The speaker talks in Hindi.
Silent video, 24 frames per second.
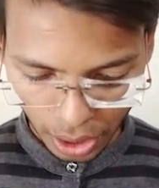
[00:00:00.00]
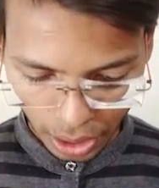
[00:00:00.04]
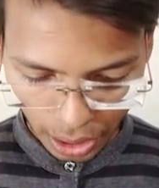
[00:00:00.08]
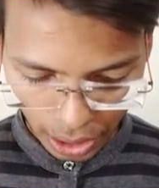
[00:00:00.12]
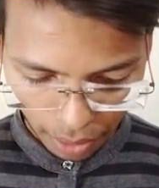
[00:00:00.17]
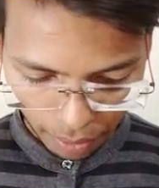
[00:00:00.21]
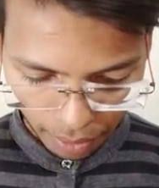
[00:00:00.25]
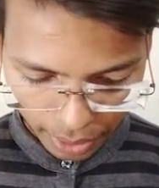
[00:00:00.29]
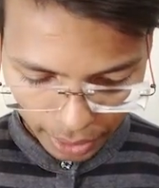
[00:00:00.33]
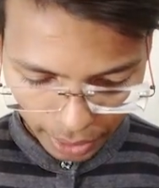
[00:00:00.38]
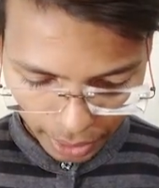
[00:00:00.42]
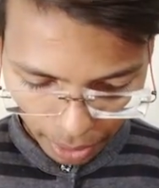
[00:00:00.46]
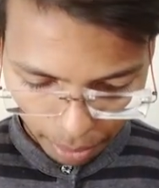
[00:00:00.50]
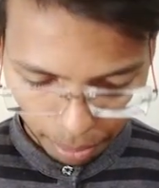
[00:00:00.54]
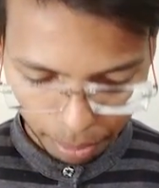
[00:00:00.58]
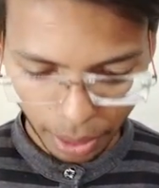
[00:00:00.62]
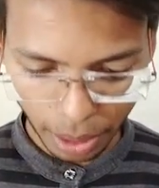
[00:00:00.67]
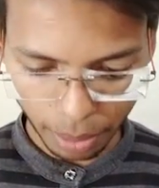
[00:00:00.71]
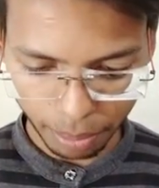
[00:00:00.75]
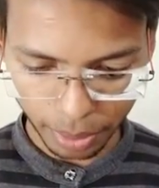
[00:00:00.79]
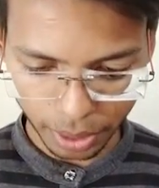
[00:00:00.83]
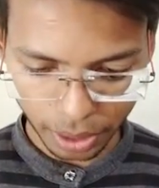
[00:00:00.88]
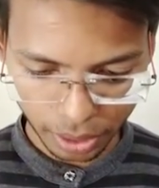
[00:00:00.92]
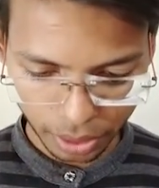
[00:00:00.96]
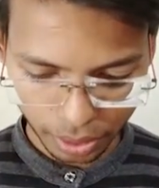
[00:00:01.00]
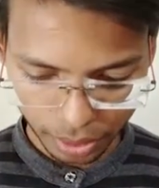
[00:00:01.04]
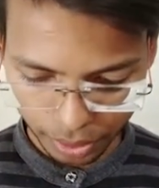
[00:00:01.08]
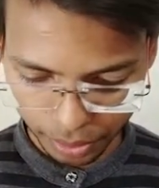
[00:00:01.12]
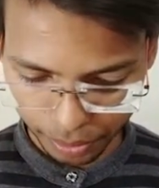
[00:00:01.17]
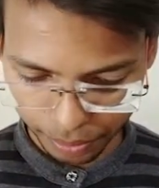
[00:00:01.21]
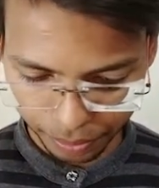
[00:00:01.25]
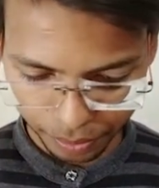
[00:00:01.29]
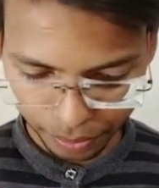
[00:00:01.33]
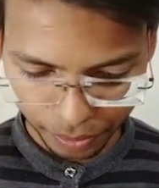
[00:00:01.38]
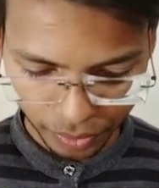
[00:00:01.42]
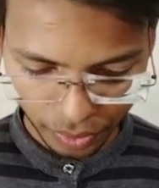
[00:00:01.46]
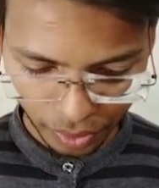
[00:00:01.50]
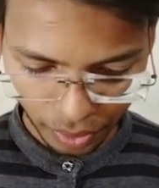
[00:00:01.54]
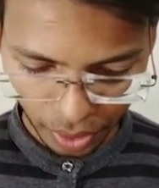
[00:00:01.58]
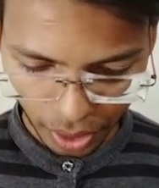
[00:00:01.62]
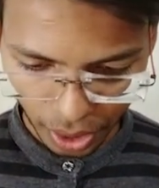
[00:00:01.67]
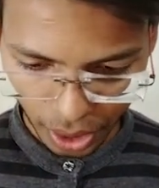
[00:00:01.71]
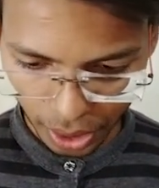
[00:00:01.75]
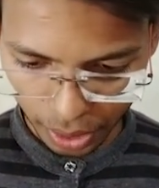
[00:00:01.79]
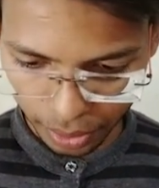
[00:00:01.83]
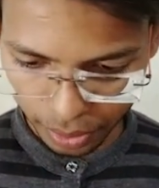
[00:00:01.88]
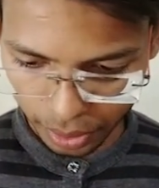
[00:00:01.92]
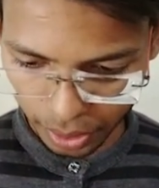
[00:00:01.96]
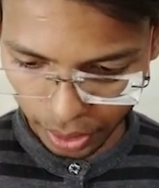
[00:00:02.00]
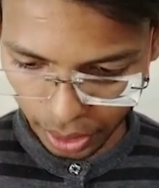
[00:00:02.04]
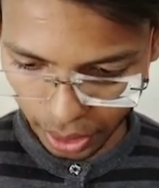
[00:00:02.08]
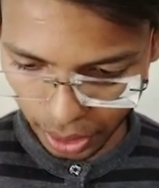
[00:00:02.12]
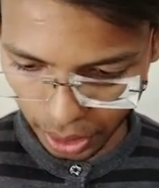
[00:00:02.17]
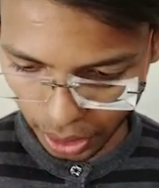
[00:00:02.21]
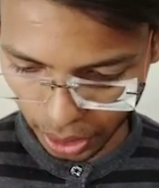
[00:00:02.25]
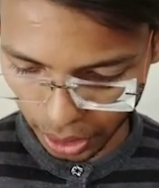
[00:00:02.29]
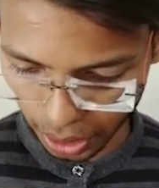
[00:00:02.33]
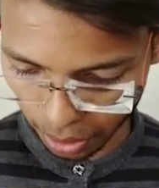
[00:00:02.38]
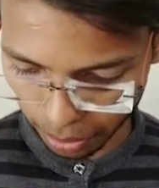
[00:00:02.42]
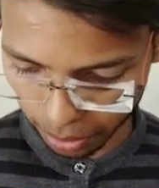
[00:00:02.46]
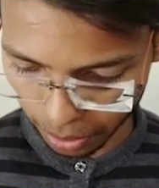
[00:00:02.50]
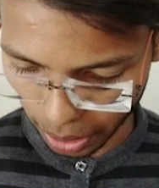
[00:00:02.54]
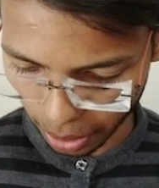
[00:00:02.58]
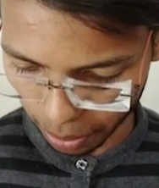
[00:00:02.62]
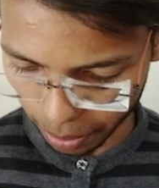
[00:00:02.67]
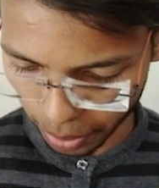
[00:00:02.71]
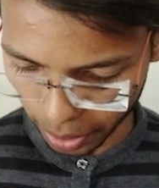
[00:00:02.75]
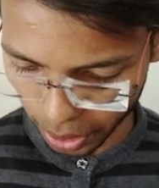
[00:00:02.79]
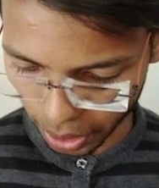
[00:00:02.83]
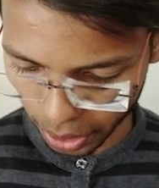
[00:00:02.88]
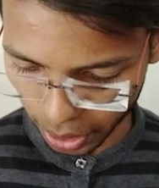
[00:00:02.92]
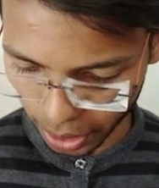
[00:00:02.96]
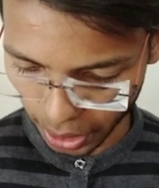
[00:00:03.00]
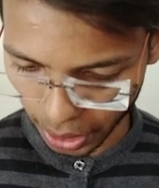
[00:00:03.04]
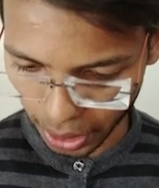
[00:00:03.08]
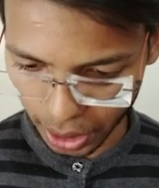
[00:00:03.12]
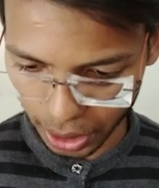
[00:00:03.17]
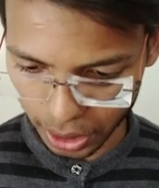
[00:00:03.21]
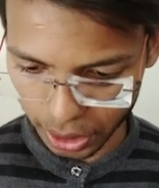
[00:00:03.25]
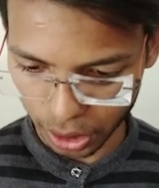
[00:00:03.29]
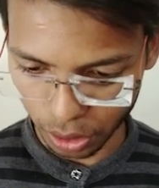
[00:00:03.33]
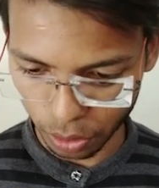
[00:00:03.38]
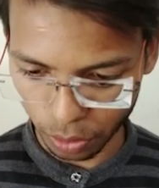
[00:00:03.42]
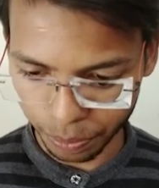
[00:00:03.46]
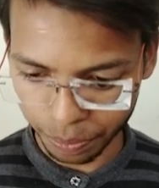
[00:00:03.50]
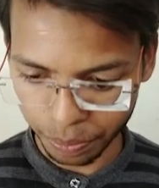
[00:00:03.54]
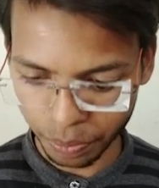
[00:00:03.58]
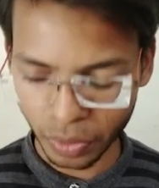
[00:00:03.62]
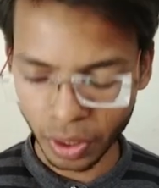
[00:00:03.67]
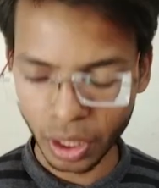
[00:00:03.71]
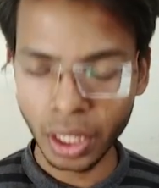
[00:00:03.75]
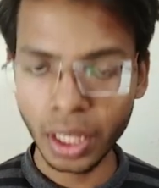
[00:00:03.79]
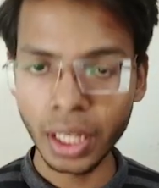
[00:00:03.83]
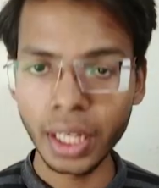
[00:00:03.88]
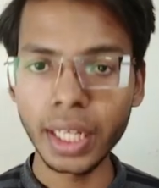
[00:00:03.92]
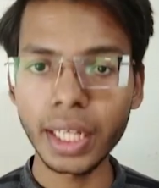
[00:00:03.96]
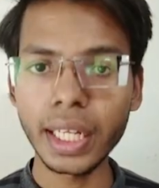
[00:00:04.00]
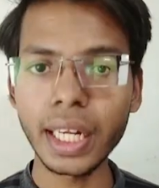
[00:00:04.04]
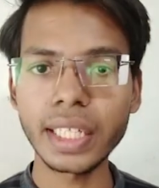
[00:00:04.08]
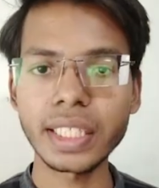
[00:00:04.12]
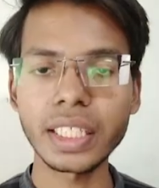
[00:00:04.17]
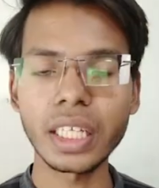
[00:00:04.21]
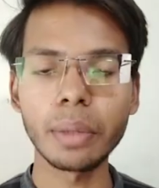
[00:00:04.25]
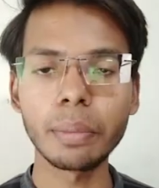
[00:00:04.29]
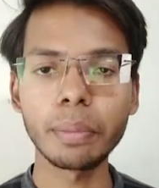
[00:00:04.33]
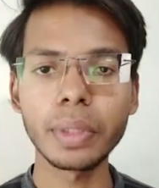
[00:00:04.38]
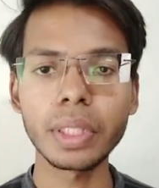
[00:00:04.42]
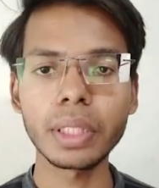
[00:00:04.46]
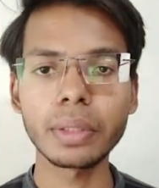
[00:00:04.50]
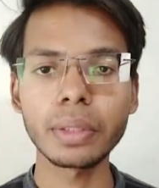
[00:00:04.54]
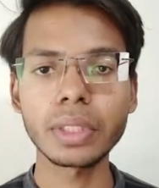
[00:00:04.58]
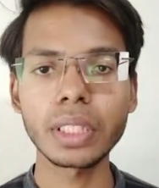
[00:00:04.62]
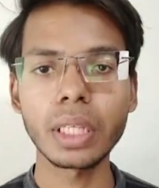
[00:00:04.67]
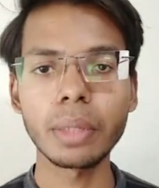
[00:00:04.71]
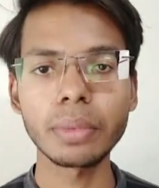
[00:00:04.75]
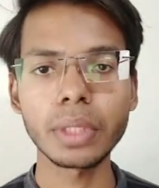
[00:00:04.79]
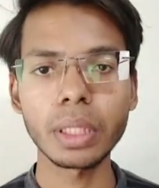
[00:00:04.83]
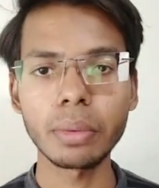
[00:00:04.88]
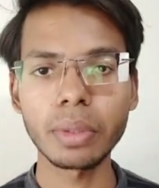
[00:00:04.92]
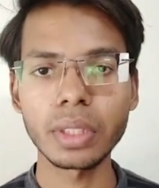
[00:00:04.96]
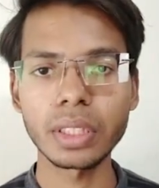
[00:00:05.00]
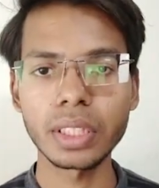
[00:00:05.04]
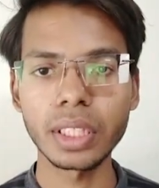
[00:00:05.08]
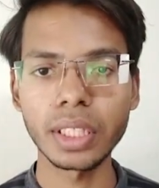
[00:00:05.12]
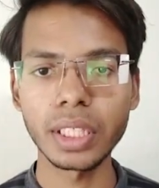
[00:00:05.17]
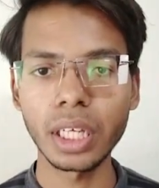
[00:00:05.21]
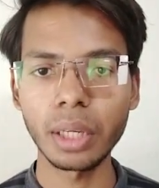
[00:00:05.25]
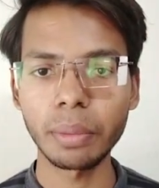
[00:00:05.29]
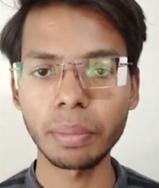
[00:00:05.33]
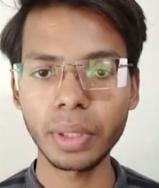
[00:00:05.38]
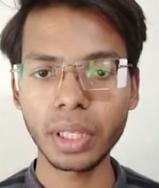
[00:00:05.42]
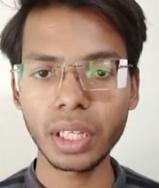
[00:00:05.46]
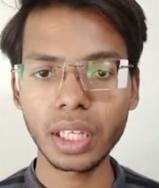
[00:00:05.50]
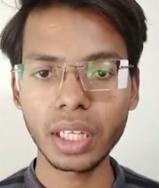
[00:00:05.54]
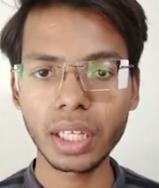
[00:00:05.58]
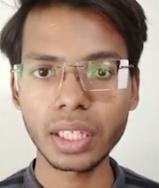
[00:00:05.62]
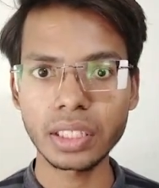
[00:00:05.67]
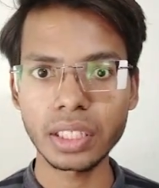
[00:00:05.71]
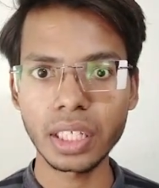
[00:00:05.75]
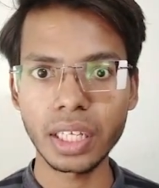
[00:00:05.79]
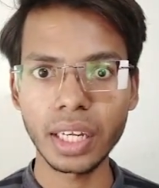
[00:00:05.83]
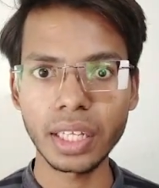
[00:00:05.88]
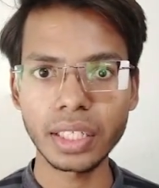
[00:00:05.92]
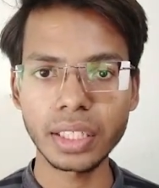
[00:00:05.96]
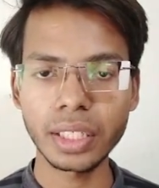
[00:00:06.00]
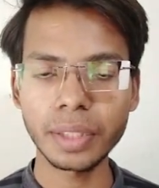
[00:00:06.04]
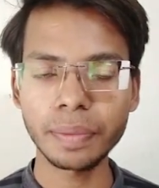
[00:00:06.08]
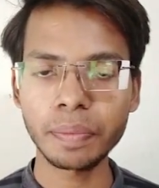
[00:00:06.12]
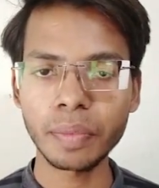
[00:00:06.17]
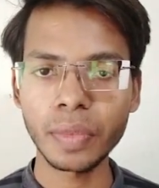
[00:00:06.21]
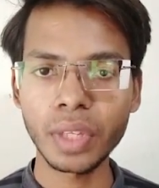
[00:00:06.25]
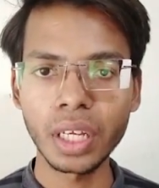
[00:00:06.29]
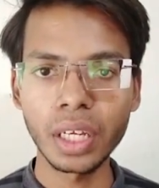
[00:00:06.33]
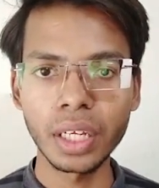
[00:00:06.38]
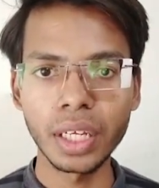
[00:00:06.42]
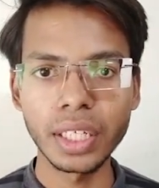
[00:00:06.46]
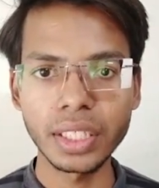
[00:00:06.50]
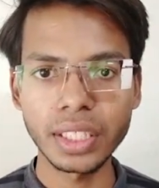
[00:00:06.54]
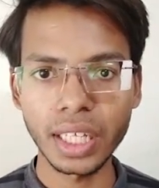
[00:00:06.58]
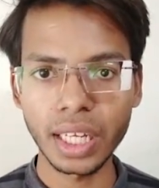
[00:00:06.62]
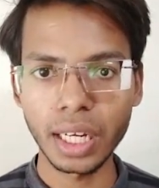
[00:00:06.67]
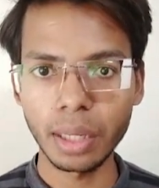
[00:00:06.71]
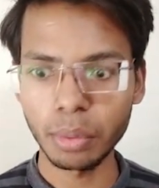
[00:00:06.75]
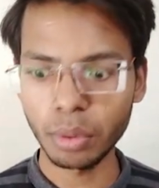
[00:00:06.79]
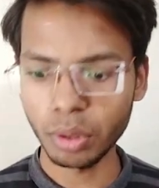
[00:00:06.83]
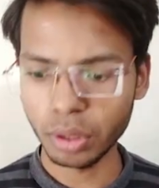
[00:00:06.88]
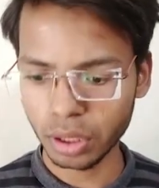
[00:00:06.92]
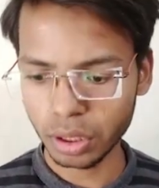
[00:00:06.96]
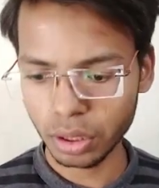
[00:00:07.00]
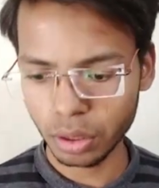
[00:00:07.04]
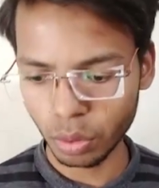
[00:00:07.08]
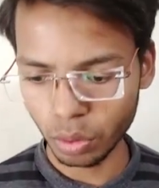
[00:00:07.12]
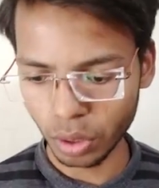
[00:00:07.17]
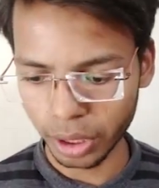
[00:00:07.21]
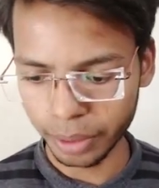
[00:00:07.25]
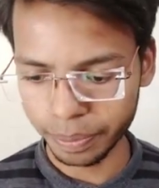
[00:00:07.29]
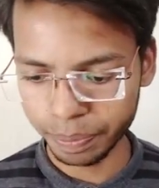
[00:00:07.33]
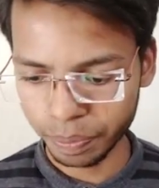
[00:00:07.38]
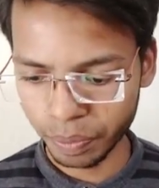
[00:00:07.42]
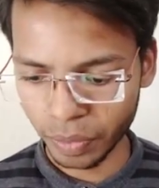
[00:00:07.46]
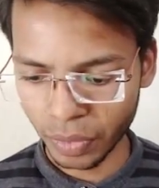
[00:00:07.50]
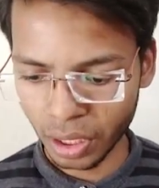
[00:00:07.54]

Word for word: अब आते हैं हम वापस ठीक है अब यहाँ पे यहाँ जाओ ये एग्जाम्पल से हम समझते हैं यहाँ पे कि किस तरह से ये सारा प्रोसेस होगा